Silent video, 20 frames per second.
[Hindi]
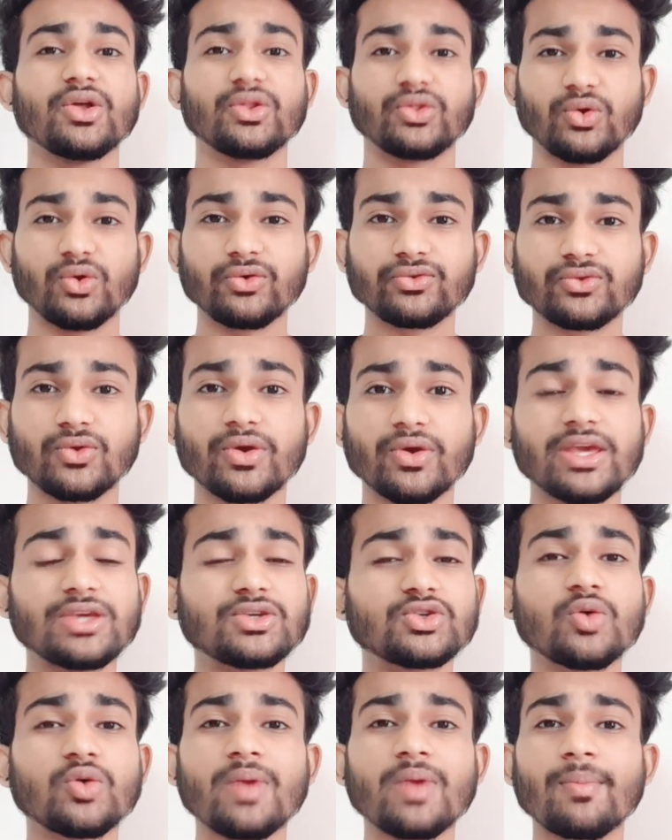दोस्तों
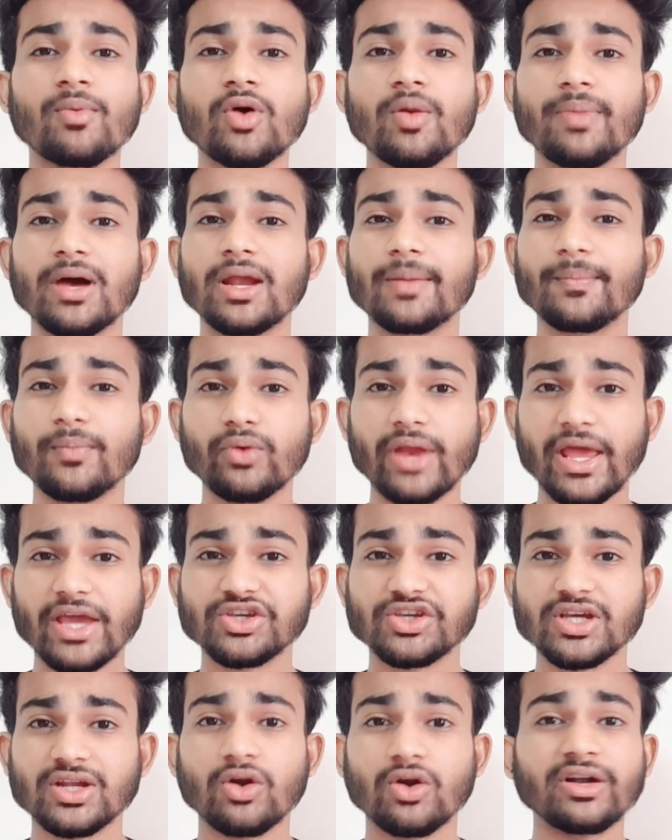इस शो में आपको भरपूर
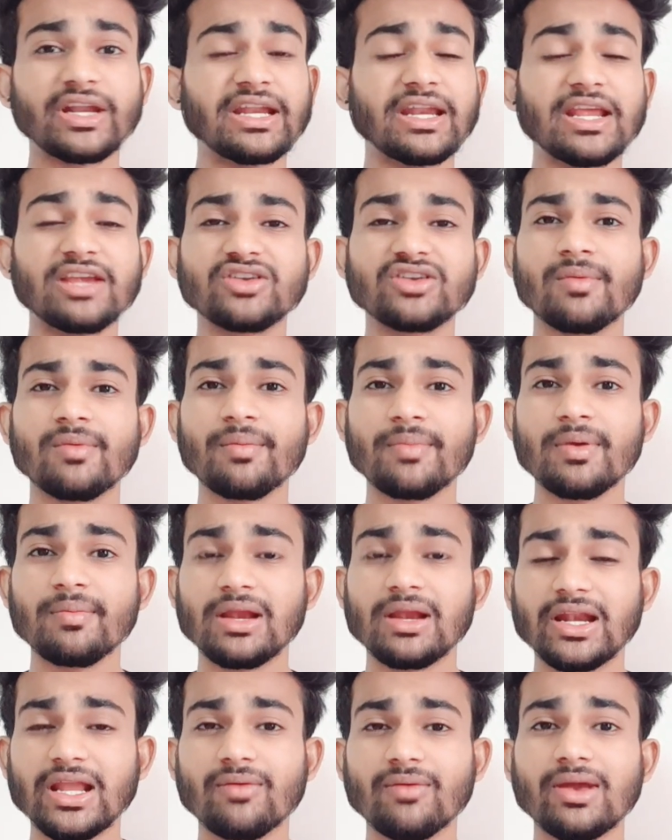एक्शन और टीनेज ड्रामा भी
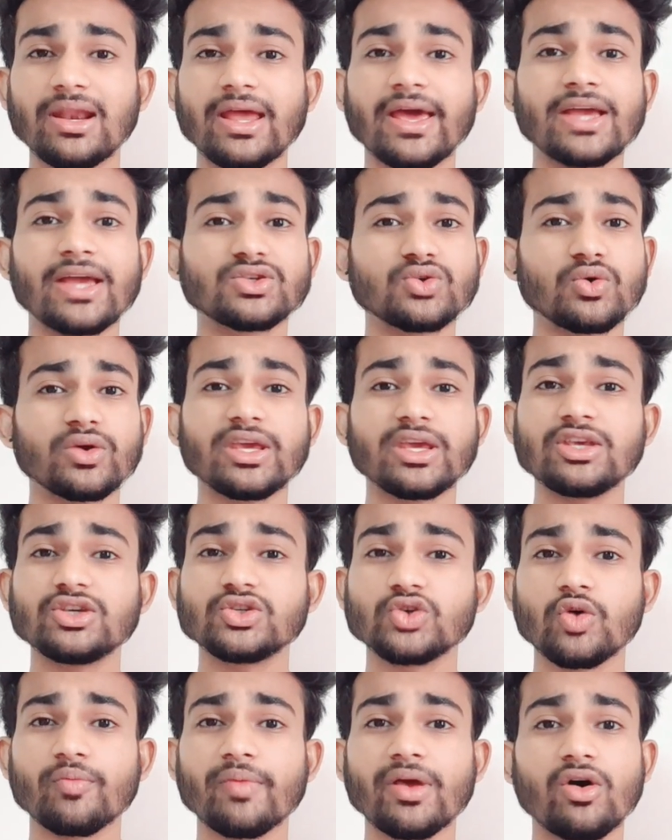मिलने वाला है जो कि इस
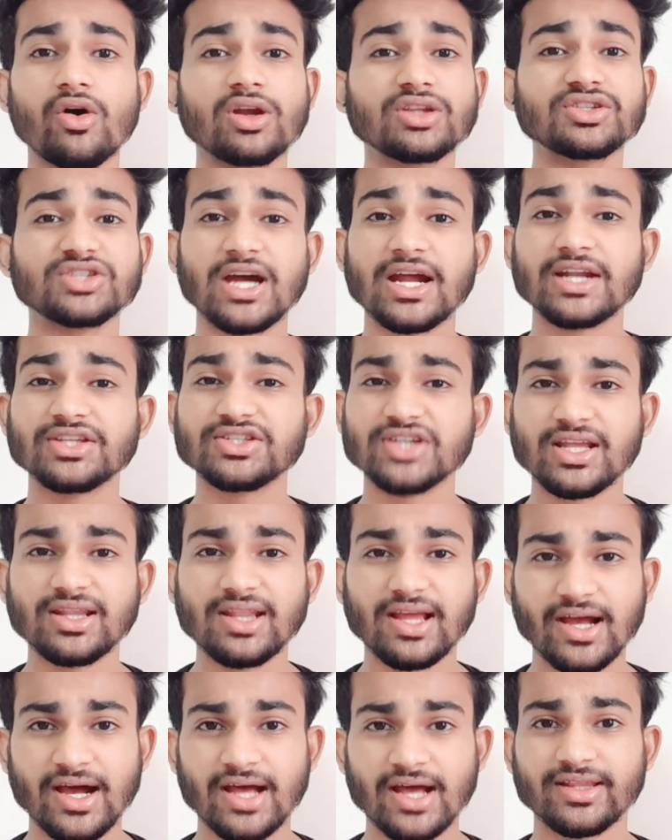शो में और चार
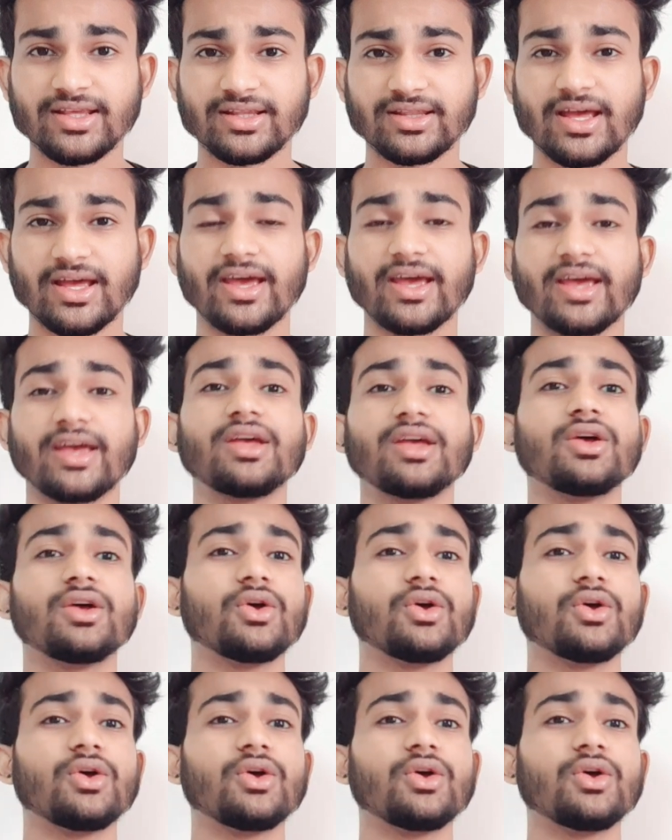चांद लगा देता है